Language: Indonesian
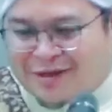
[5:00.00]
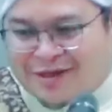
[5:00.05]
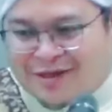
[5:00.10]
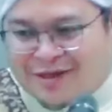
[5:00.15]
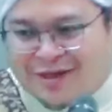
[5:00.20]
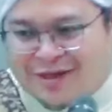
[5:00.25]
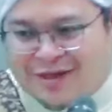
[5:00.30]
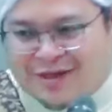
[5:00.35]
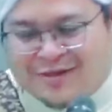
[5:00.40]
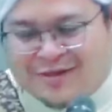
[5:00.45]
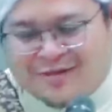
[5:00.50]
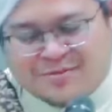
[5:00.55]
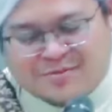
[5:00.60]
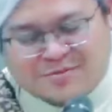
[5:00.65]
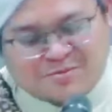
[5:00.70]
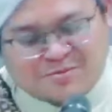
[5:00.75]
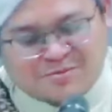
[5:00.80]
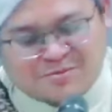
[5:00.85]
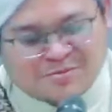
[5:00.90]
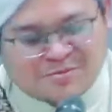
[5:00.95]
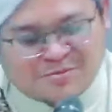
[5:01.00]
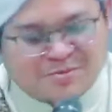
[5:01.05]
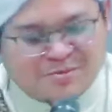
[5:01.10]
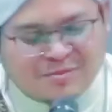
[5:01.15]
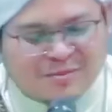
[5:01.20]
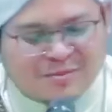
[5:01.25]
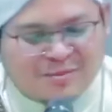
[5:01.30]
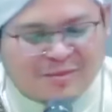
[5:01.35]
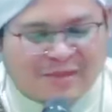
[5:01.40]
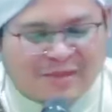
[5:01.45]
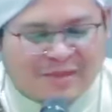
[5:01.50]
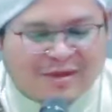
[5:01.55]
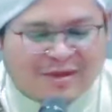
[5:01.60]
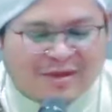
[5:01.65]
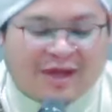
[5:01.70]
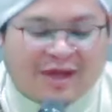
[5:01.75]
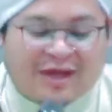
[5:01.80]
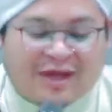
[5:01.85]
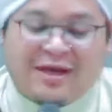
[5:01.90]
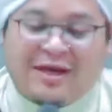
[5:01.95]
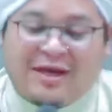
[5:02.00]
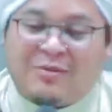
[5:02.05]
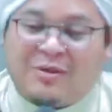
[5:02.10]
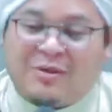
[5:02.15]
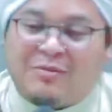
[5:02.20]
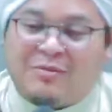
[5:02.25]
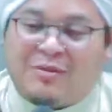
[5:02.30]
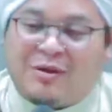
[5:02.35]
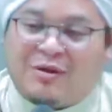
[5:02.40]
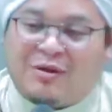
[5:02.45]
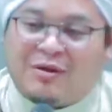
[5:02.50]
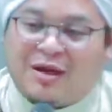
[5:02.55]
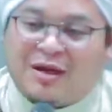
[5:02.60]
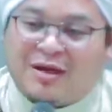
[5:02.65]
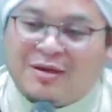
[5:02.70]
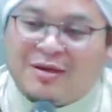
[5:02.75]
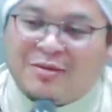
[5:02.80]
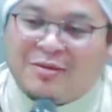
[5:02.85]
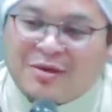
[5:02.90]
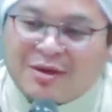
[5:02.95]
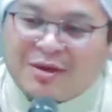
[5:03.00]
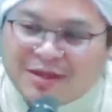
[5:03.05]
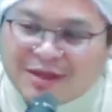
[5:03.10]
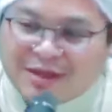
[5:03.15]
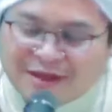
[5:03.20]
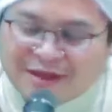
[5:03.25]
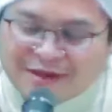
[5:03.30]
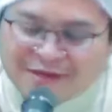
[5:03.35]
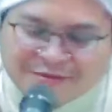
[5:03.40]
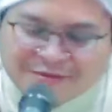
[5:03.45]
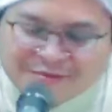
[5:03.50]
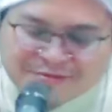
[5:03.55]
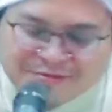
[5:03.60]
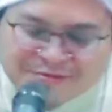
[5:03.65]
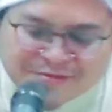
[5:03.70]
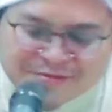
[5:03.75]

di sini dahan dapat barokahnya bertahan